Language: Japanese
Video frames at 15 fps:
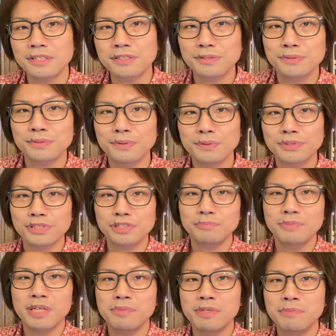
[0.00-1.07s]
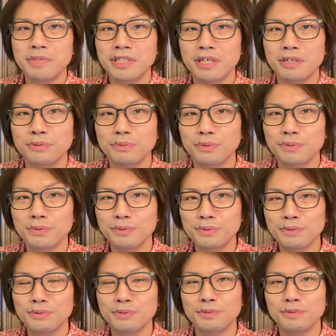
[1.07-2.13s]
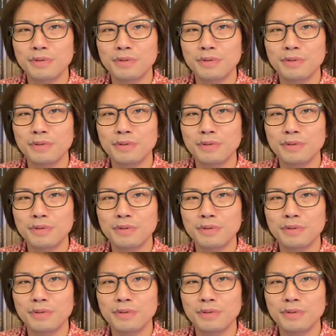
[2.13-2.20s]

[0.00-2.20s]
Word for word: に通用するベビーメタルとい